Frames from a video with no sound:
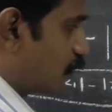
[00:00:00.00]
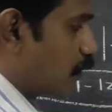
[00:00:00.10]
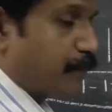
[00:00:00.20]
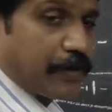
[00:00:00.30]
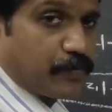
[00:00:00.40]

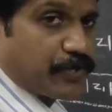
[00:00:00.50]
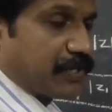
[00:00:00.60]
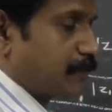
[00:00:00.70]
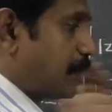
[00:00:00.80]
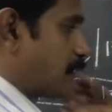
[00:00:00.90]
சால்வ் பண்ண
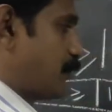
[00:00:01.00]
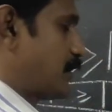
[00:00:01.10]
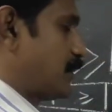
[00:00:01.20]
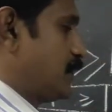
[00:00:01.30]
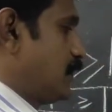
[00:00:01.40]
முடியுதான்னு பார்க்க
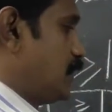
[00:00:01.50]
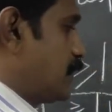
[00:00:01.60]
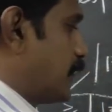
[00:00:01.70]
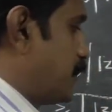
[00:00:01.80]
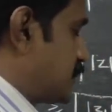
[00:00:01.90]
போகிறேன்
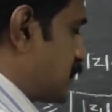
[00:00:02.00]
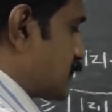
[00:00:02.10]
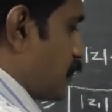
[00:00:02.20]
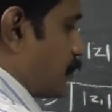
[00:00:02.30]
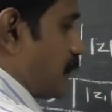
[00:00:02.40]
எப்படி சார்
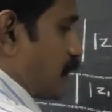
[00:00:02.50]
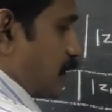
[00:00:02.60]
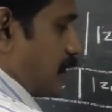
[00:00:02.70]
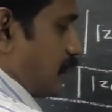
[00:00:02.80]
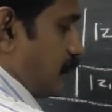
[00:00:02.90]
சால்வ் பண்ணுறது